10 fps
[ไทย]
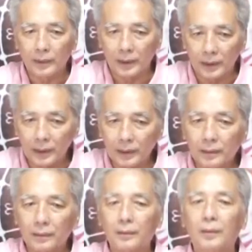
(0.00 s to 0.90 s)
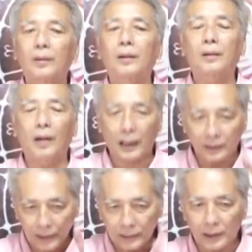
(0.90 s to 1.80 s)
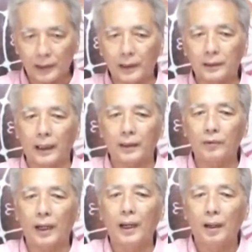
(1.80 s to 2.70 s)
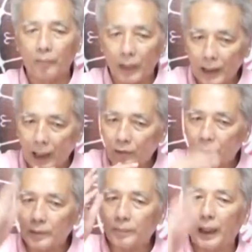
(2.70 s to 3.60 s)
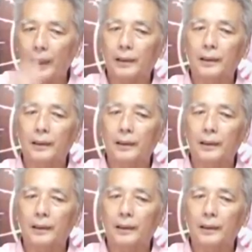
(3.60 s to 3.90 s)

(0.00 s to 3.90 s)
หรือก็อัดได้ทีหนึ่งแต่คิดว่ามันหลังวันที่แปด